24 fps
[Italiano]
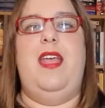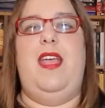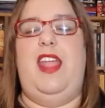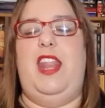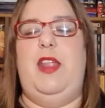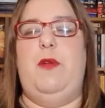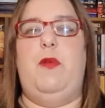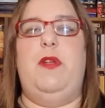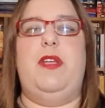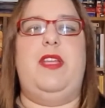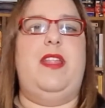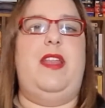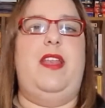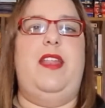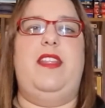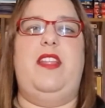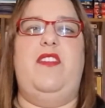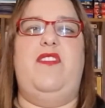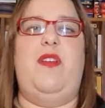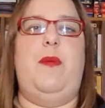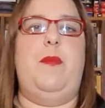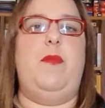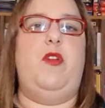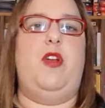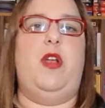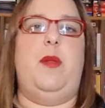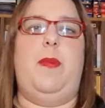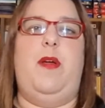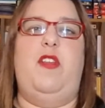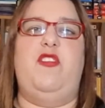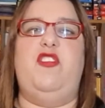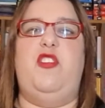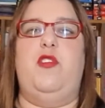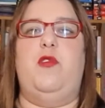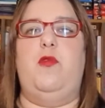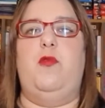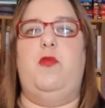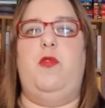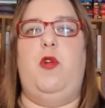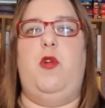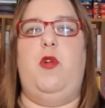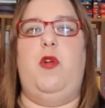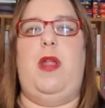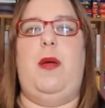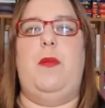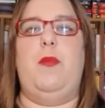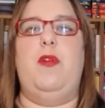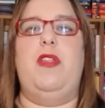E The Walking Dead Ita Family è una pagina con cui
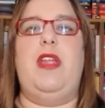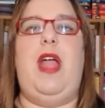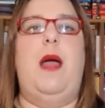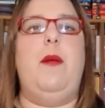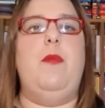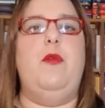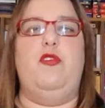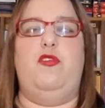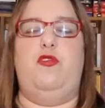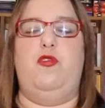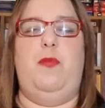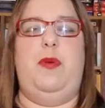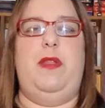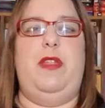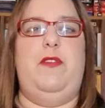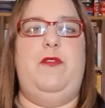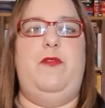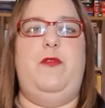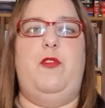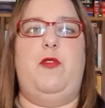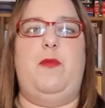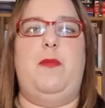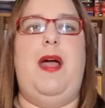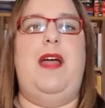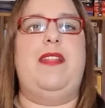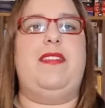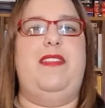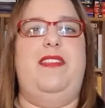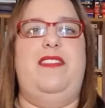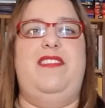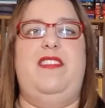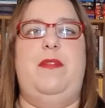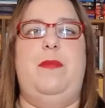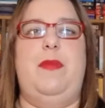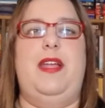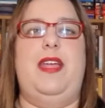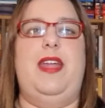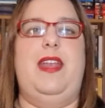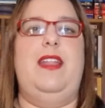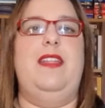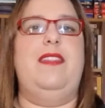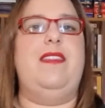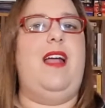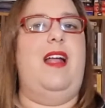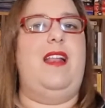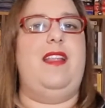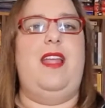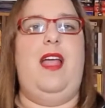collaboriamo, super informata insieme a Cani
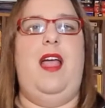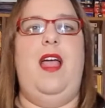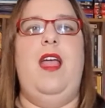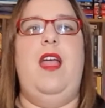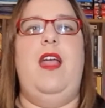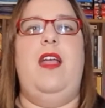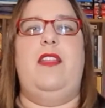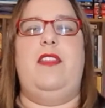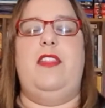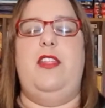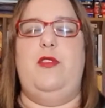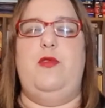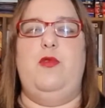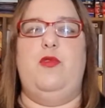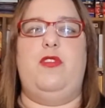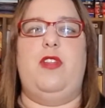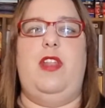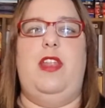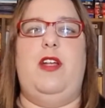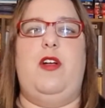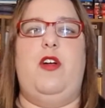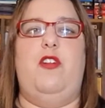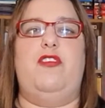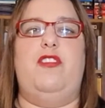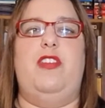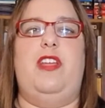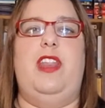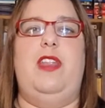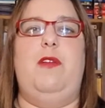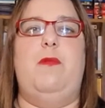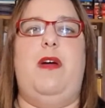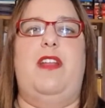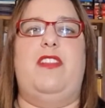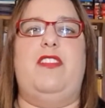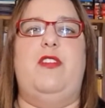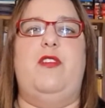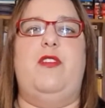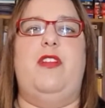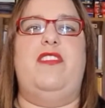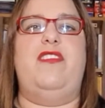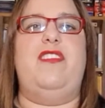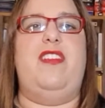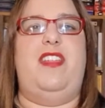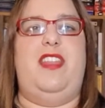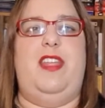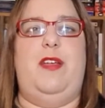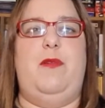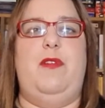d'Italia, di tutte le cose che riguardano la
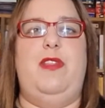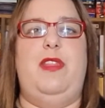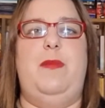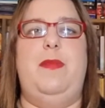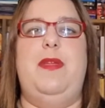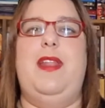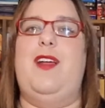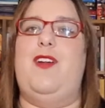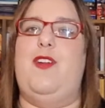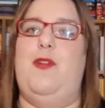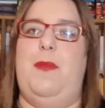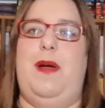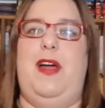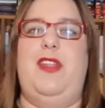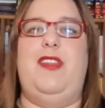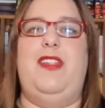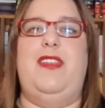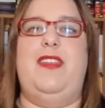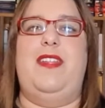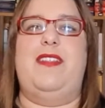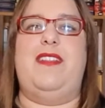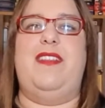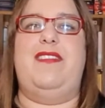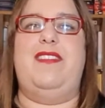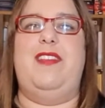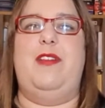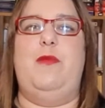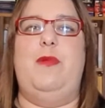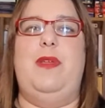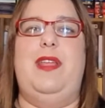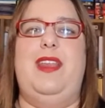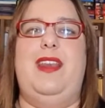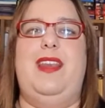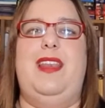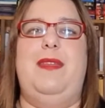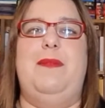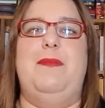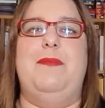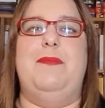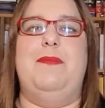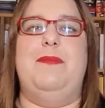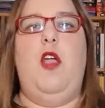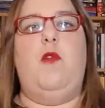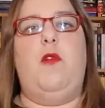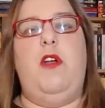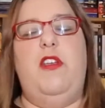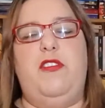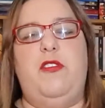serie. Quindi mi raccomando, andate a seguirli.
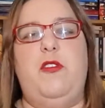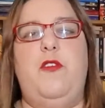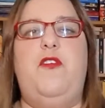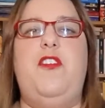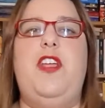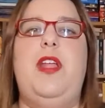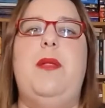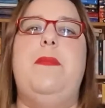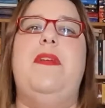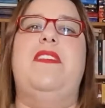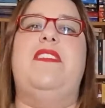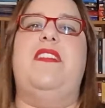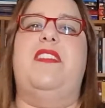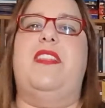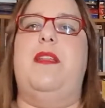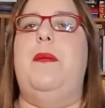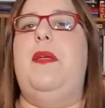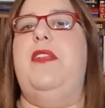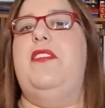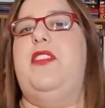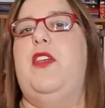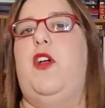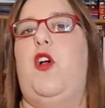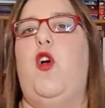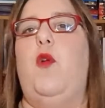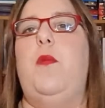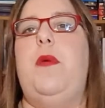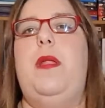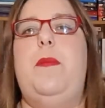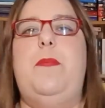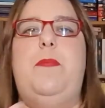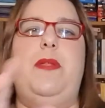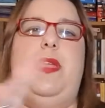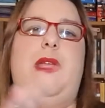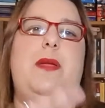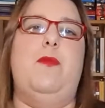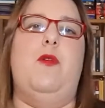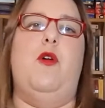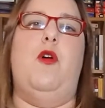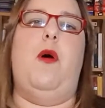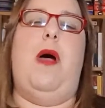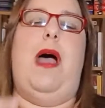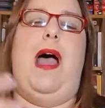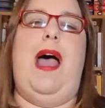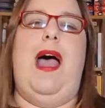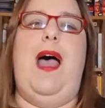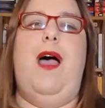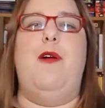Questo film, esattamente come il
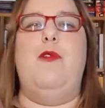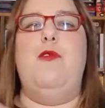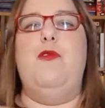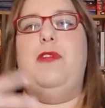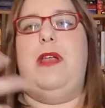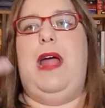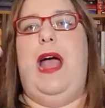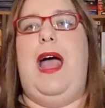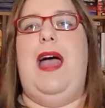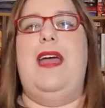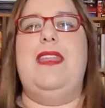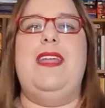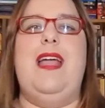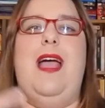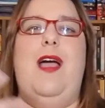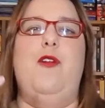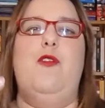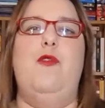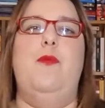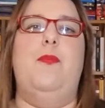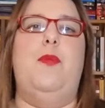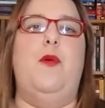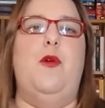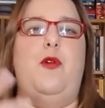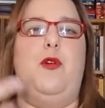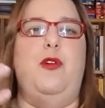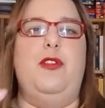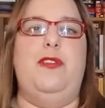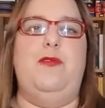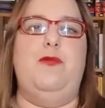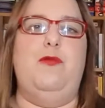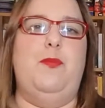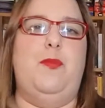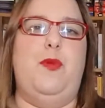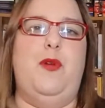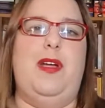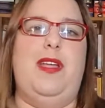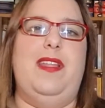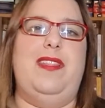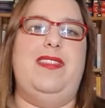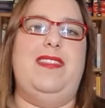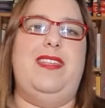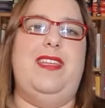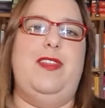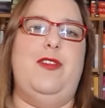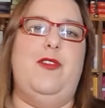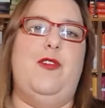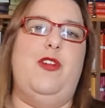primo, ha un'aria un, po- un
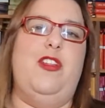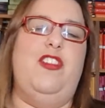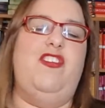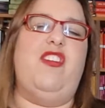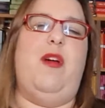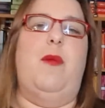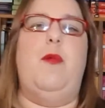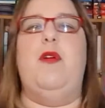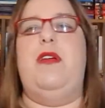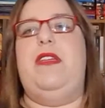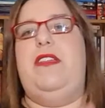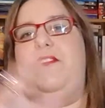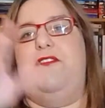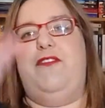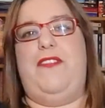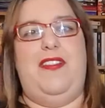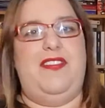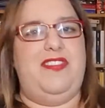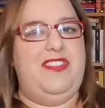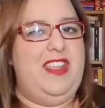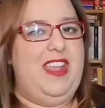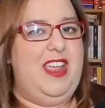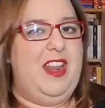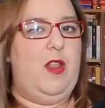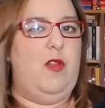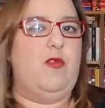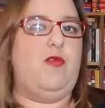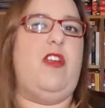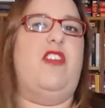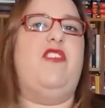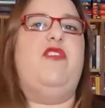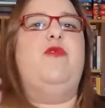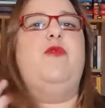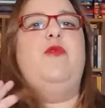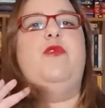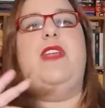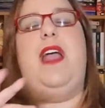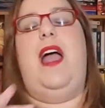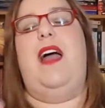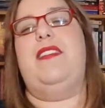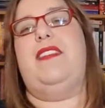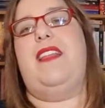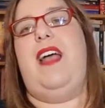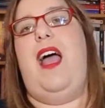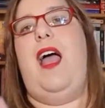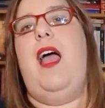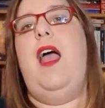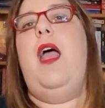pochettino, diciamo, infantile, cioè
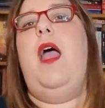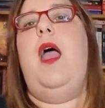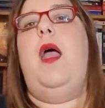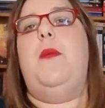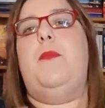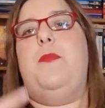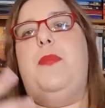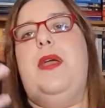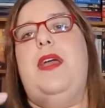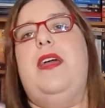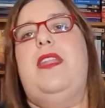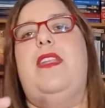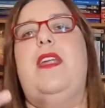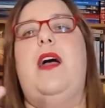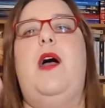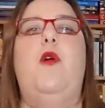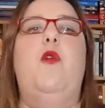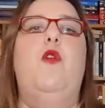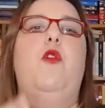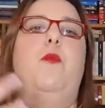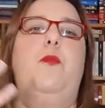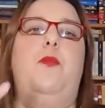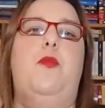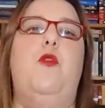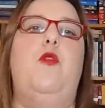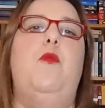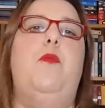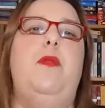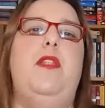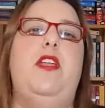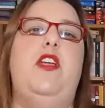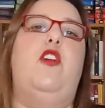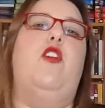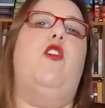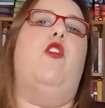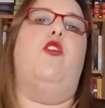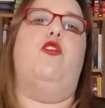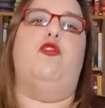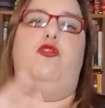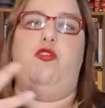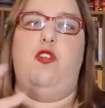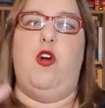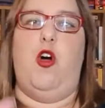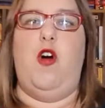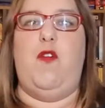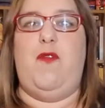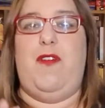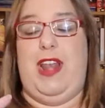studiata per un pubblico
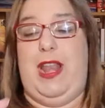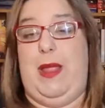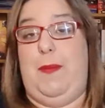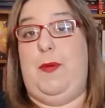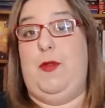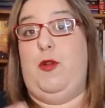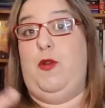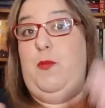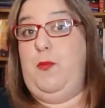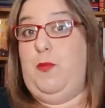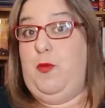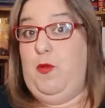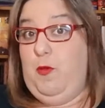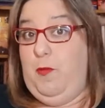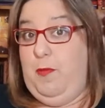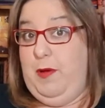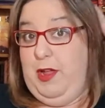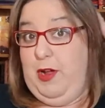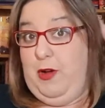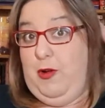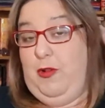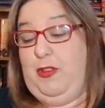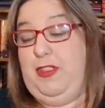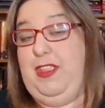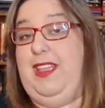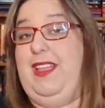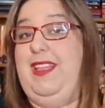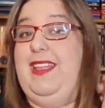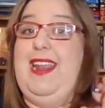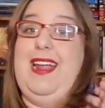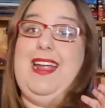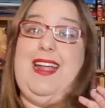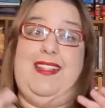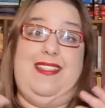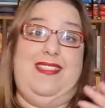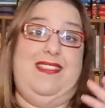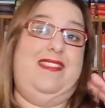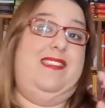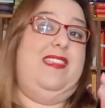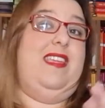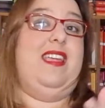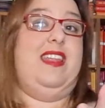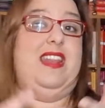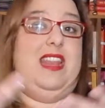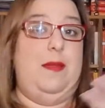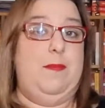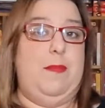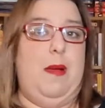giovane, per un pubblico di
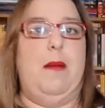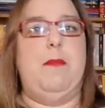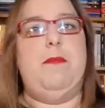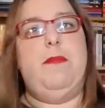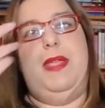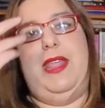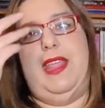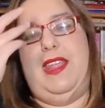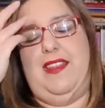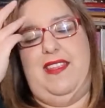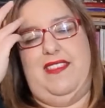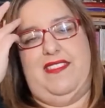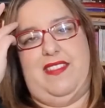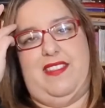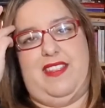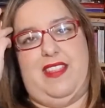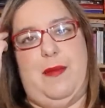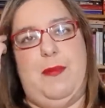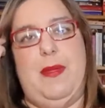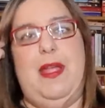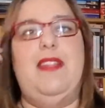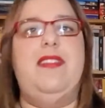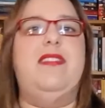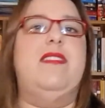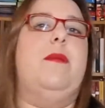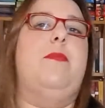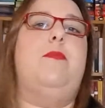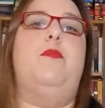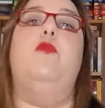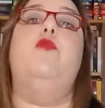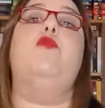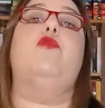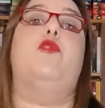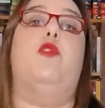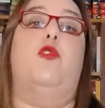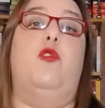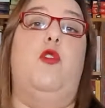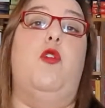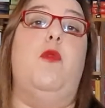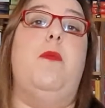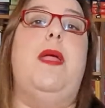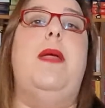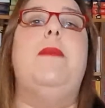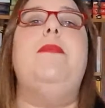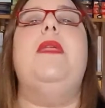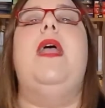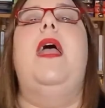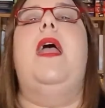ragazzini, bambini Aladdin esattamente appunto
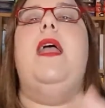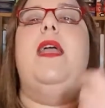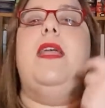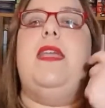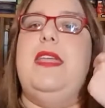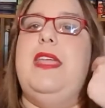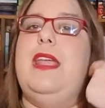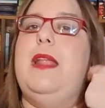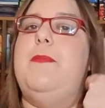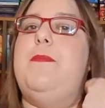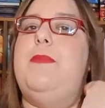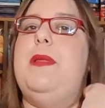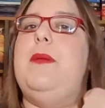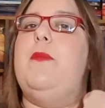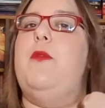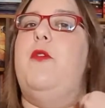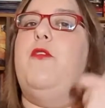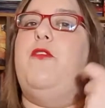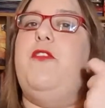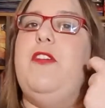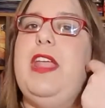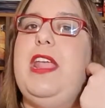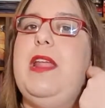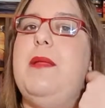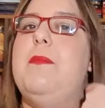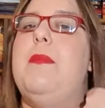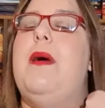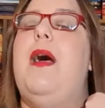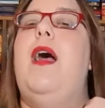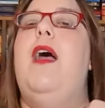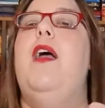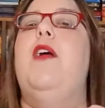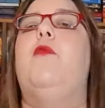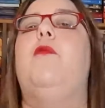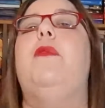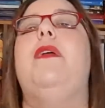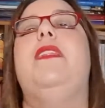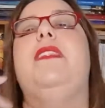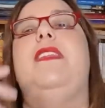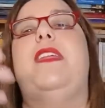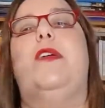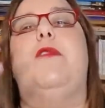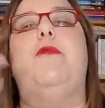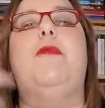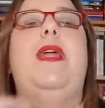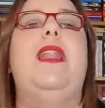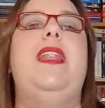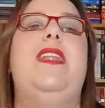come il primo film,
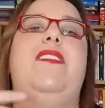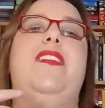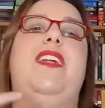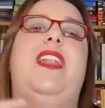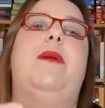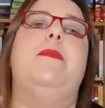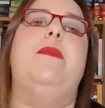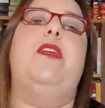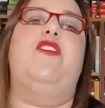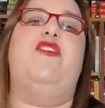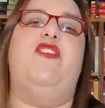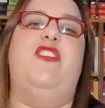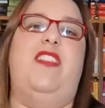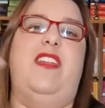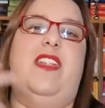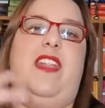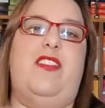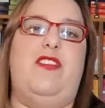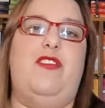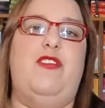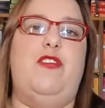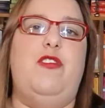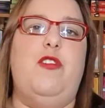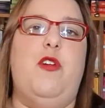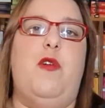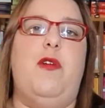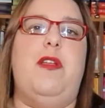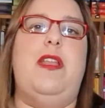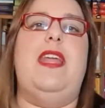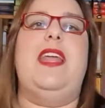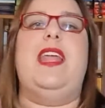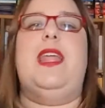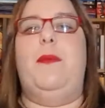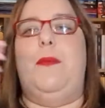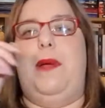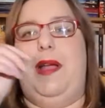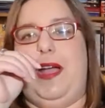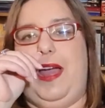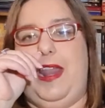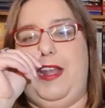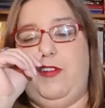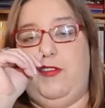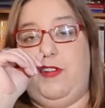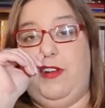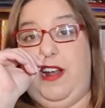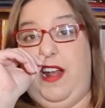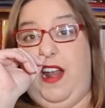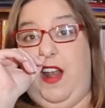quindi quelli della mia generazione che
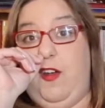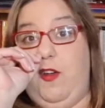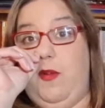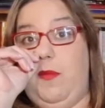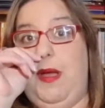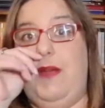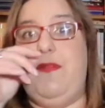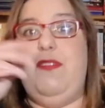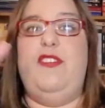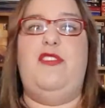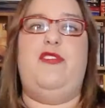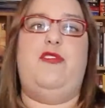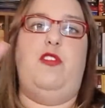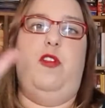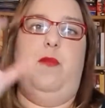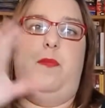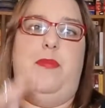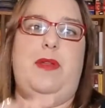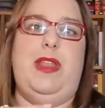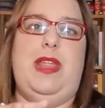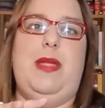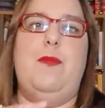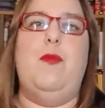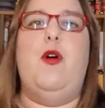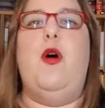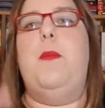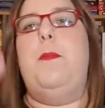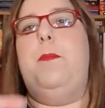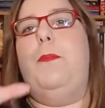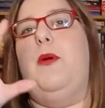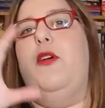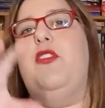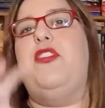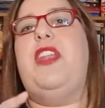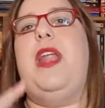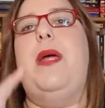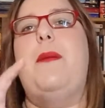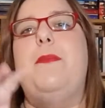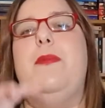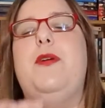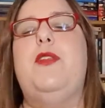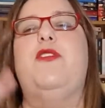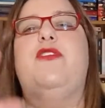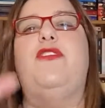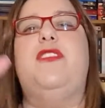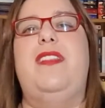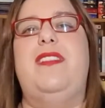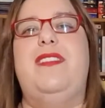magari non hanno mai visto il primo
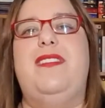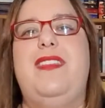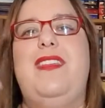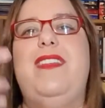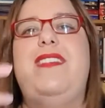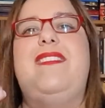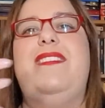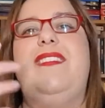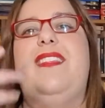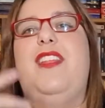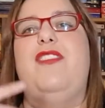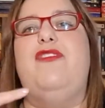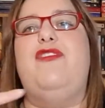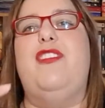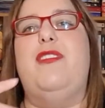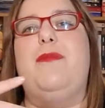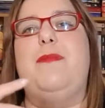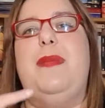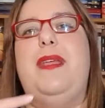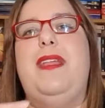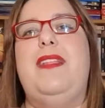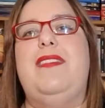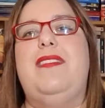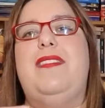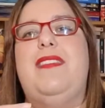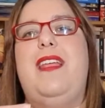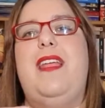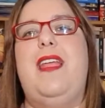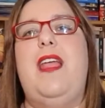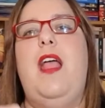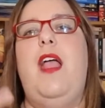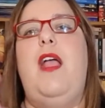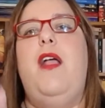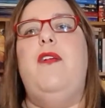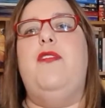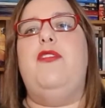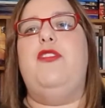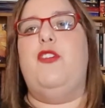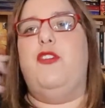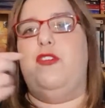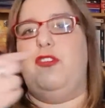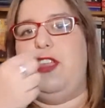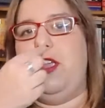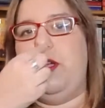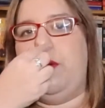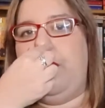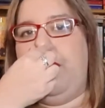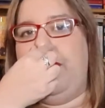potrebbero sentirsi leggermente,
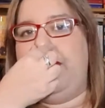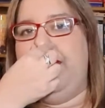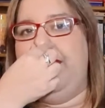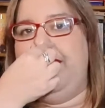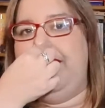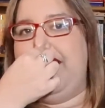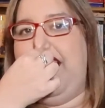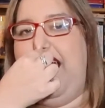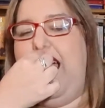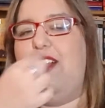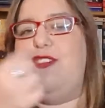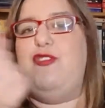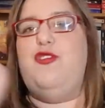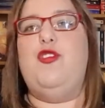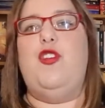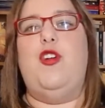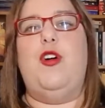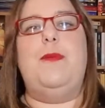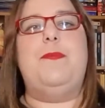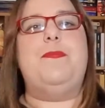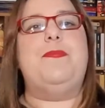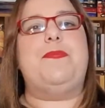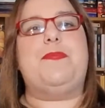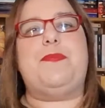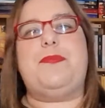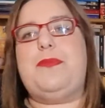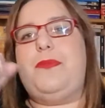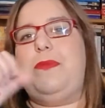non dico a disagio,